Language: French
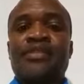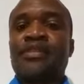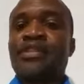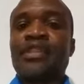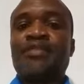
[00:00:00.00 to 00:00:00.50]

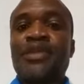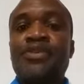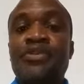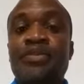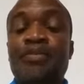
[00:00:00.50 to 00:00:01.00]
que cette
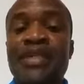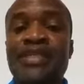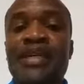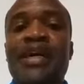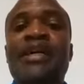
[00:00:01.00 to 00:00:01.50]
période
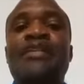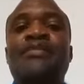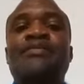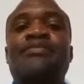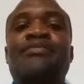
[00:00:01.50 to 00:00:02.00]
passera
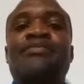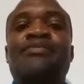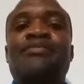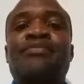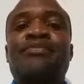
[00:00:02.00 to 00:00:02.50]

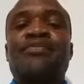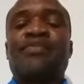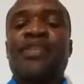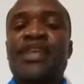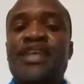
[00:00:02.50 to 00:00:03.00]

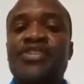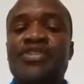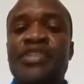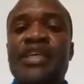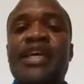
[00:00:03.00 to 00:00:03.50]
et je
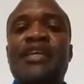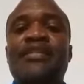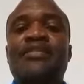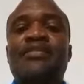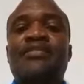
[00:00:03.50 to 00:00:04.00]
sais
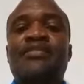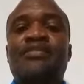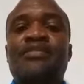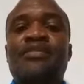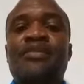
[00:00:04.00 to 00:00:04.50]

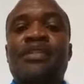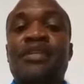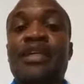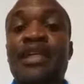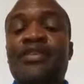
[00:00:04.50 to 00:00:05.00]

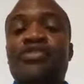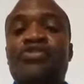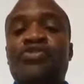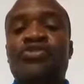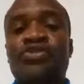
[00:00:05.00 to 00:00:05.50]
que quelque
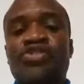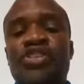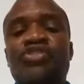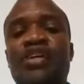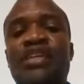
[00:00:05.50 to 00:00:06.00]
chose
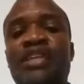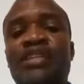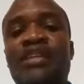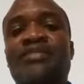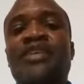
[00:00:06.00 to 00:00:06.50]
changera dans
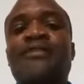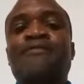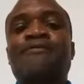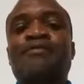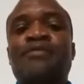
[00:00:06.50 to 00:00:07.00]
ta vie
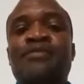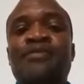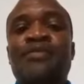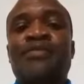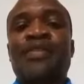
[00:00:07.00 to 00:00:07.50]

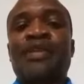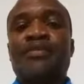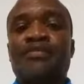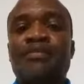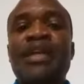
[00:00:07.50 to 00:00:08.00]

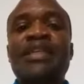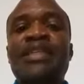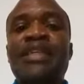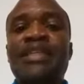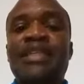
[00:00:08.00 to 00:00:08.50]

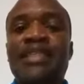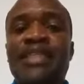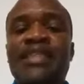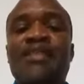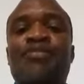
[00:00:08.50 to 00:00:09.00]
malgré
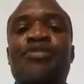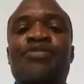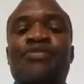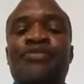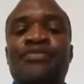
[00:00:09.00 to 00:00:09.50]
tes
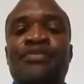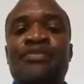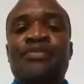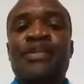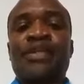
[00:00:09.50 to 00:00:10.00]
épreuves,
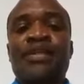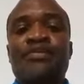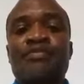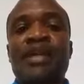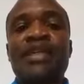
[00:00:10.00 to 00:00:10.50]

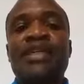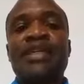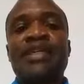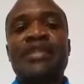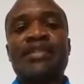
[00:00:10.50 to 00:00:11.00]

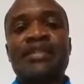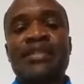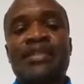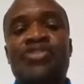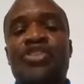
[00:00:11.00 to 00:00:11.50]
malgré
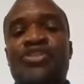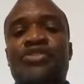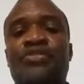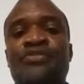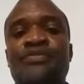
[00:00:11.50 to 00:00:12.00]
cette
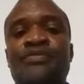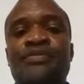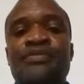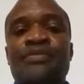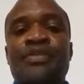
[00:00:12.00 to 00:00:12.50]
situation,
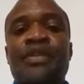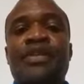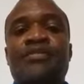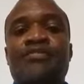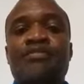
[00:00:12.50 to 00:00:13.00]

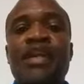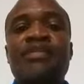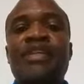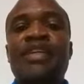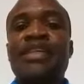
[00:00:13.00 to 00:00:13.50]

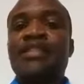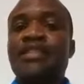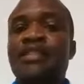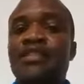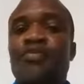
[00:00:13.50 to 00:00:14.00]
malgré
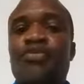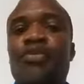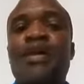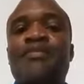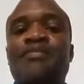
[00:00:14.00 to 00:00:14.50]
ce
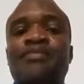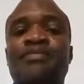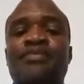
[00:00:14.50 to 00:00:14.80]
problème